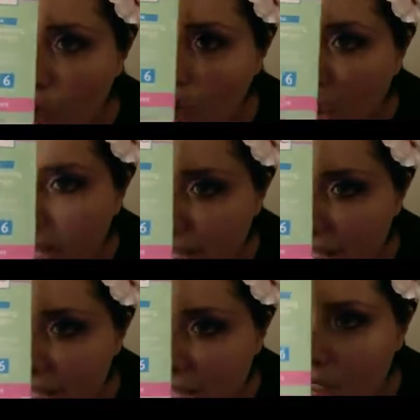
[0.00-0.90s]

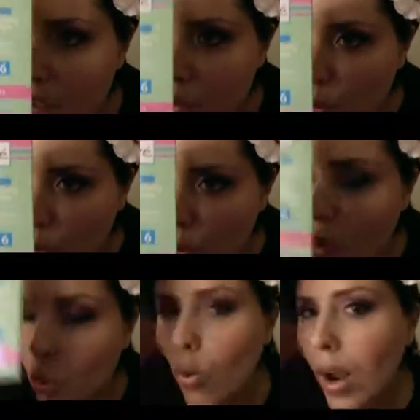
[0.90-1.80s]
queste
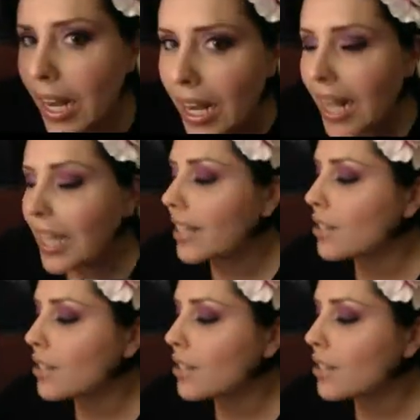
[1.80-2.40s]
sono quelle in